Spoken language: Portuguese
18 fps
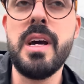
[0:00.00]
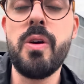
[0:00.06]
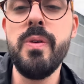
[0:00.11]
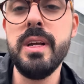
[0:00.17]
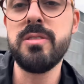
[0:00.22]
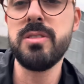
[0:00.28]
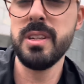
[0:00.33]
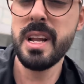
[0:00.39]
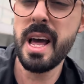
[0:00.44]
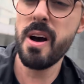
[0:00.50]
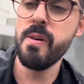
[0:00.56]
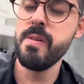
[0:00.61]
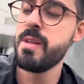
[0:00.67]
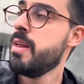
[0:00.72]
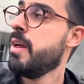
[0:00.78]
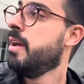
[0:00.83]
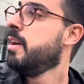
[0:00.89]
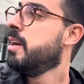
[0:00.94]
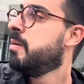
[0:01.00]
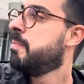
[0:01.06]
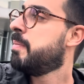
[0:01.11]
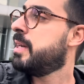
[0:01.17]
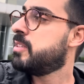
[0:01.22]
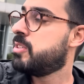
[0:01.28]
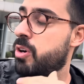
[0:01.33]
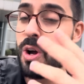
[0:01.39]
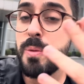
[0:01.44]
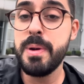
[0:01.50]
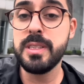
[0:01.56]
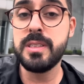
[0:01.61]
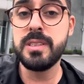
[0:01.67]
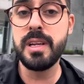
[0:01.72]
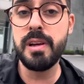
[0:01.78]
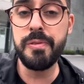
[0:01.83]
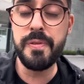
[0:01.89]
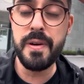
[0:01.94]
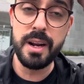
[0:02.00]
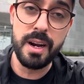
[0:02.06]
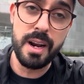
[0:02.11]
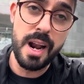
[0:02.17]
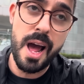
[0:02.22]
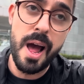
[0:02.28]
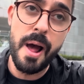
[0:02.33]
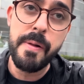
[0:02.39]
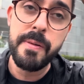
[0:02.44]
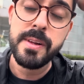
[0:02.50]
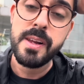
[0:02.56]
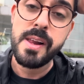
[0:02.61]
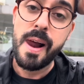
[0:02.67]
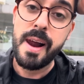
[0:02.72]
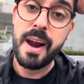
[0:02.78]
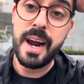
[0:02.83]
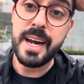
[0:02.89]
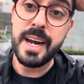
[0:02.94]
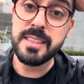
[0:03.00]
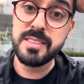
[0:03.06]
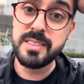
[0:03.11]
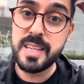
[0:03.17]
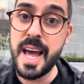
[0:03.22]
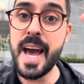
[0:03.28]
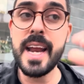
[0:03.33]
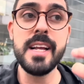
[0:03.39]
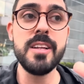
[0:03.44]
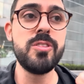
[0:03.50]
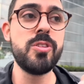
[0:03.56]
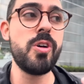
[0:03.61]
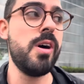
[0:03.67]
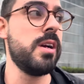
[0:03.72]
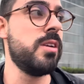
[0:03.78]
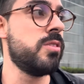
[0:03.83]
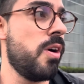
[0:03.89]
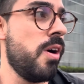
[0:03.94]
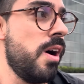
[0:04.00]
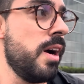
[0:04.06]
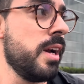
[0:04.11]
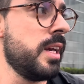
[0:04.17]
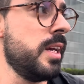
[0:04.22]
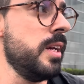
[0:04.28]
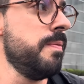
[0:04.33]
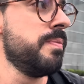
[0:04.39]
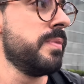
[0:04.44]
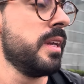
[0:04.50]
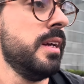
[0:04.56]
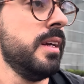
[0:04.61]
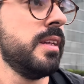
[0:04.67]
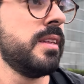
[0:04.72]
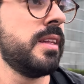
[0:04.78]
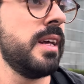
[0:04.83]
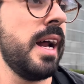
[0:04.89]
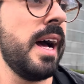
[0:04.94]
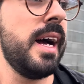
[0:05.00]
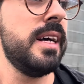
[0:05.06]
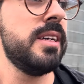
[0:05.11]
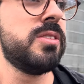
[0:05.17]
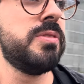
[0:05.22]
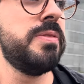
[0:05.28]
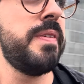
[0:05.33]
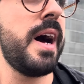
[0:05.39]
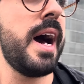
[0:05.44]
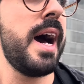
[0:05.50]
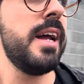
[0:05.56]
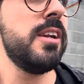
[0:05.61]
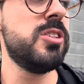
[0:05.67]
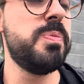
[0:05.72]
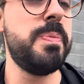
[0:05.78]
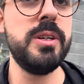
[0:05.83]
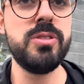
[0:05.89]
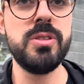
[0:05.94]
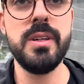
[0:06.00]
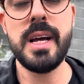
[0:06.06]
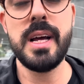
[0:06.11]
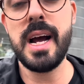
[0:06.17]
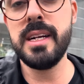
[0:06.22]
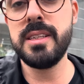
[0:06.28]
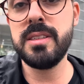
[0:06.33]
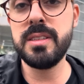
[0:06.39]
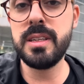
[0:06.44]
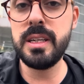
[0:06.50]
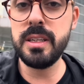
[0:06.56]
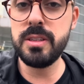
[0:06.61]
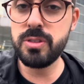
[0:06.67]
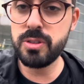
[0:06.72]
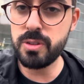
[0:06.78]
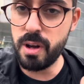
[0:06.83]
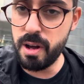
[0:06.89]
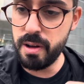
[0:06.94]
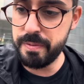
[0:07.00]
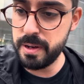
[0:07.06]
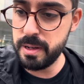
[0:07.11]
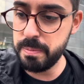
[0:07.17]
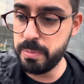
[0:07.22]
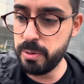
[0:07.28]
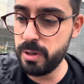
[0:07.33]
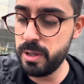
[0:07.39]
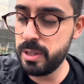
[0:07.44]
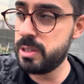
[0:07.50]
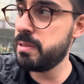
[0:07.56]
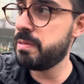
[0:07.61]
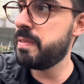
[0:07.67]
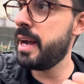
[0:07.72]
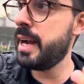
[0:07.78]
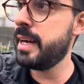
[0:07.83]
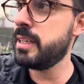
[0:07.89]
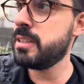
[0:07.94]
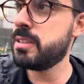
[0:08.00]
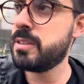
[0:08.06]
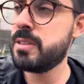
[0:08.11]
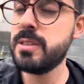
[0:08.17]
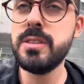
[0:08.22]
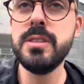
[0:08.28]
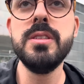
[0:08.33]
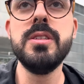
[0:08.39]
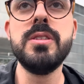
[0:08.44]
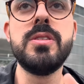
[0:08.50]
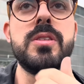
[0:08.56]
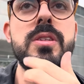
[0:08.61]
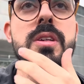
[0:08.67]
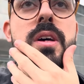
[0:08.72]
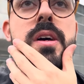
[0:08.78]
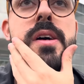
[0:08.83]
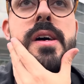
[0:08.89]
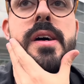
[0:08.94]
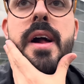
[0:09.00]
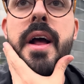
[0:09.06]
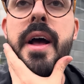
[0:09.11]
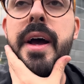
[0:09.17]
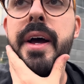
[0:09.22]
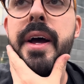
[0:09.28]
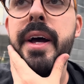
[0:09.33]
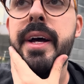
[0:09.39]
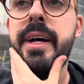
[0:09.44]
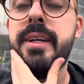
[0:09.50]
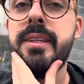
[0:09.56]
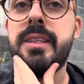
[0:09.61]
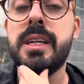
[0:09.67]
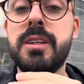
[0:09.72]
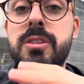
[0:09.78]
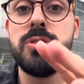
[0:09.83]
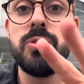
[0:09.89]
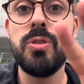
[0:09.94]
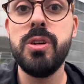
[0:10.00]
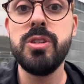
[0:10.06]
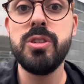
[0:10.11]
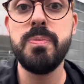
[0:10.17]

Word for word: com isso? Não mas eu comecei falando lá. A série Tok Tok traz vários personagens que sofrem por diversos é, transtornos